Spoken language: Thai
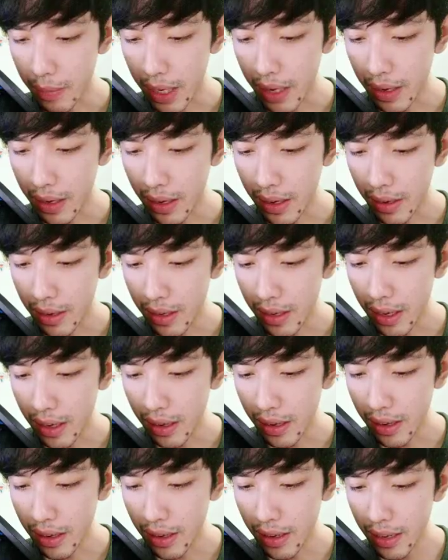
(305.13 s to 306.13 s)
มันจะ
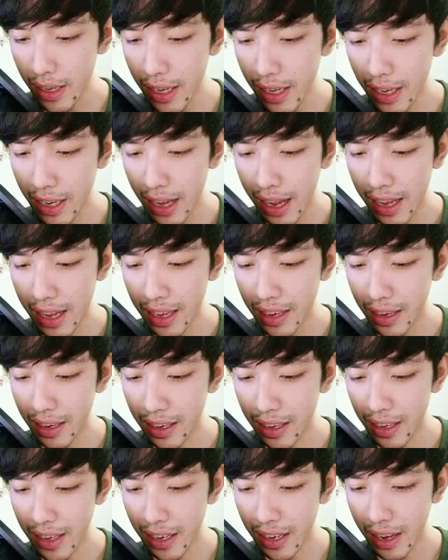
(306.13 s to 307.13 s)
นี่ไง
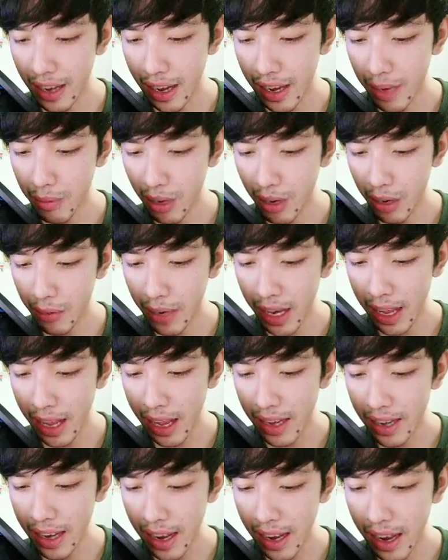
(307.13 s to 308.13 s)
บอกแล้วว่า
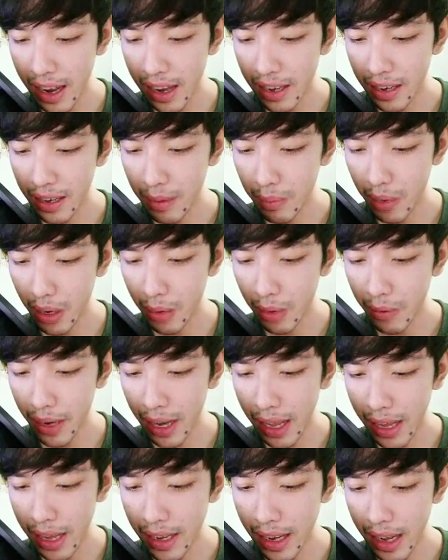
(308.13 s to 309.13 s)
ลาดได้
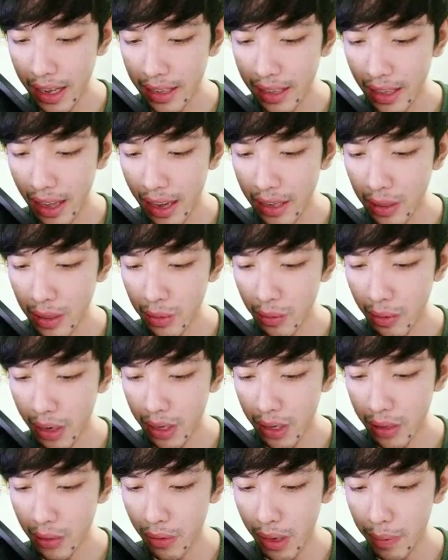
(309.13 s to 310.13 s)
ตายส
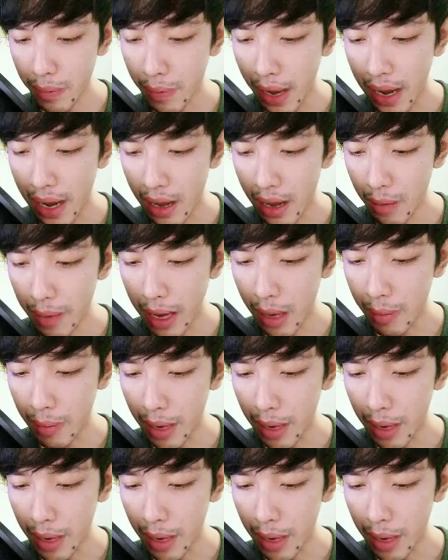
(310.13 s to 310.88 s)
วยไปแล้ว